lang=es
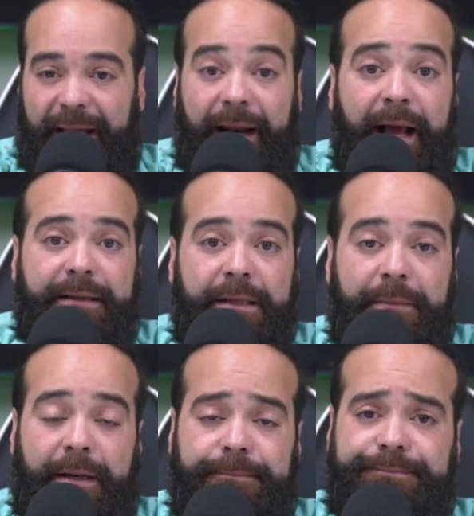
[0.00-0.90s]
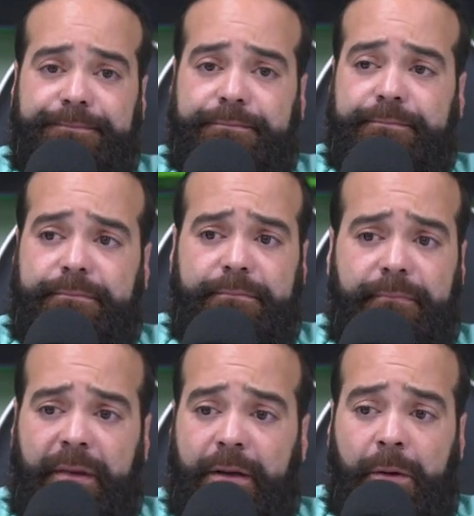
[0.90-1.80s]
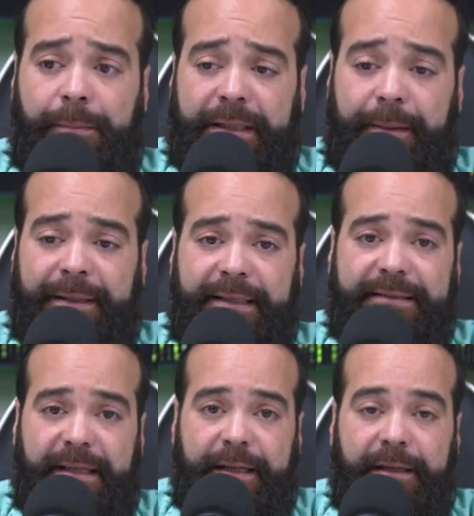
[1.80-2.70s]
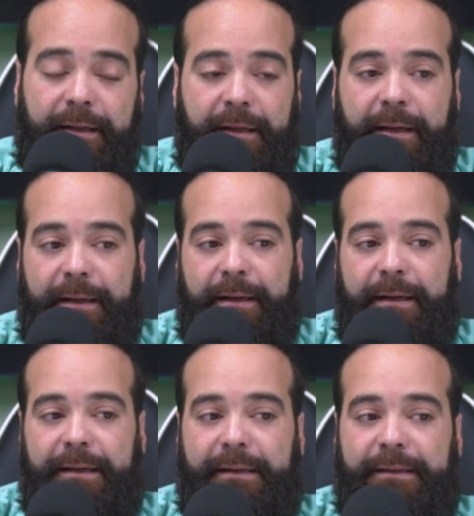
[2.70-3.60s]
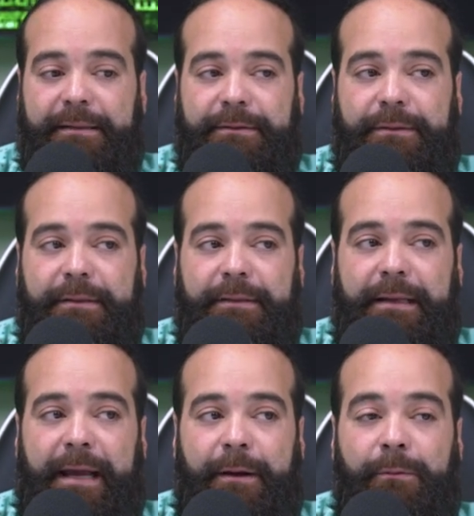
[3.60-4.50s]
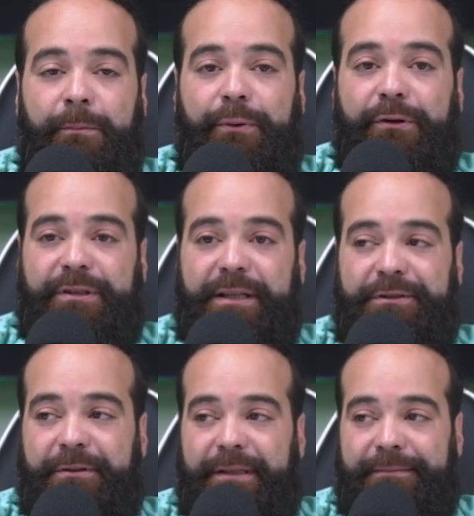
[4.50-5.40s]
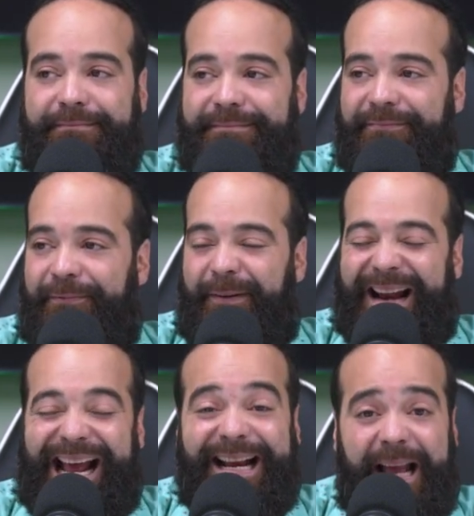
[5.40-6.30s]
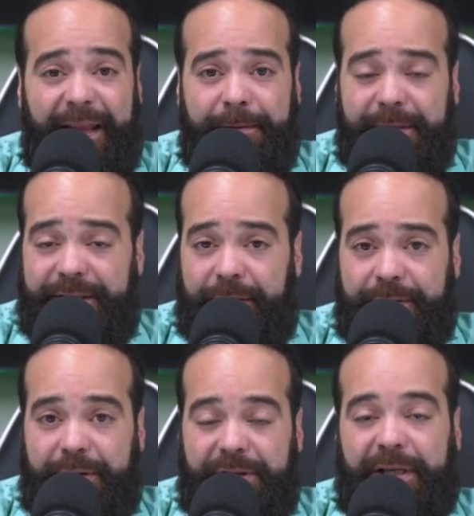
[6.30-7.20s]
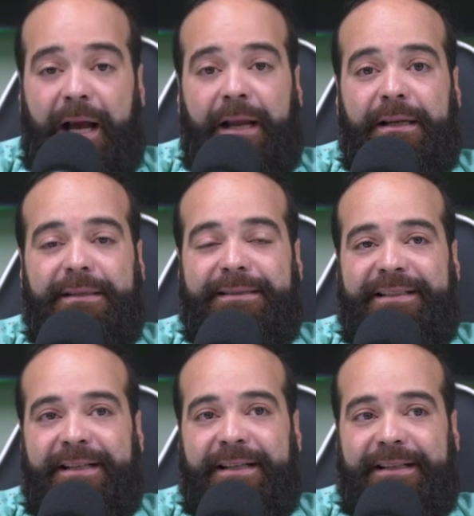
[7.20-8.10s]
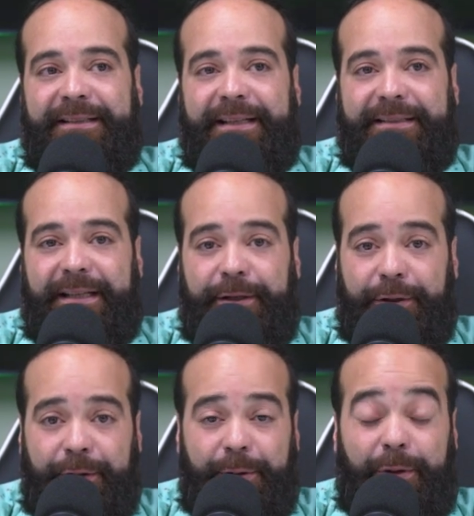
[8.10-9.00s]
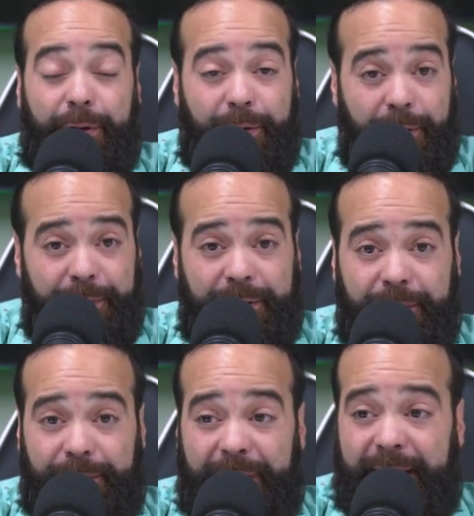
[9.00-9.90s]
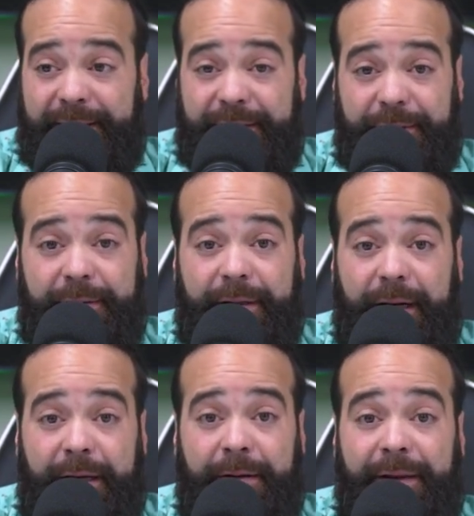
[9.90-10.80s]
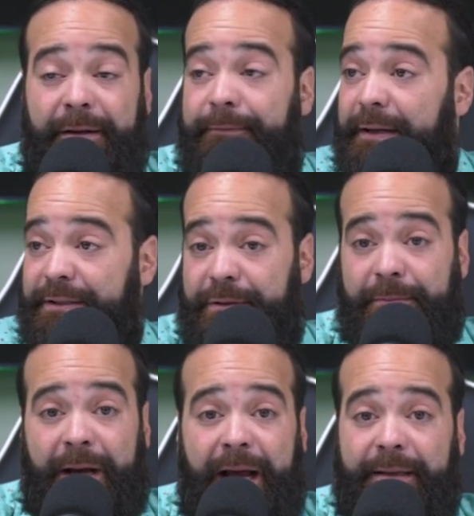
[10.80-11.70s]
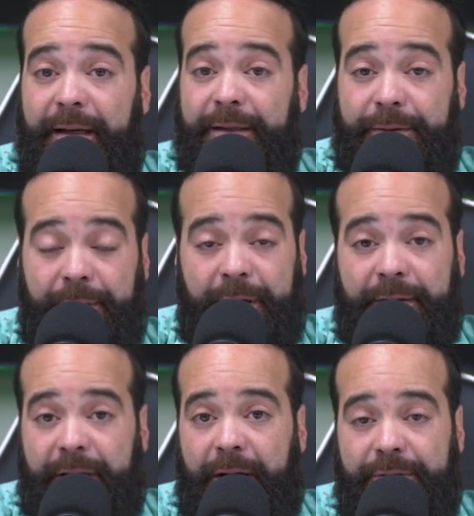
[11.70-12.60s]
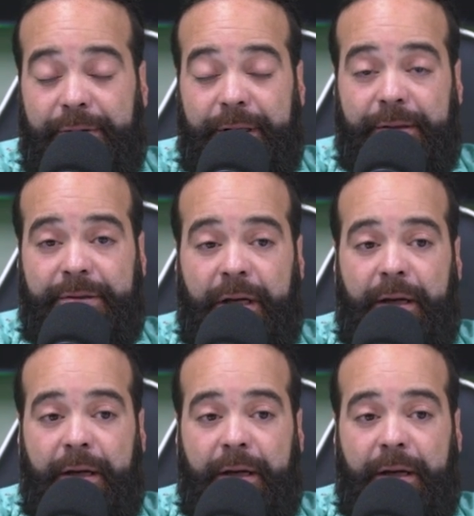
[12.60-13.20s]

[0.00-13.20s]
da lástima, completamente senil, en un proceso de franca división social, de deterioro económico, de una recesión increíble, de la inflación más alta de la historia de los Estados Unidos,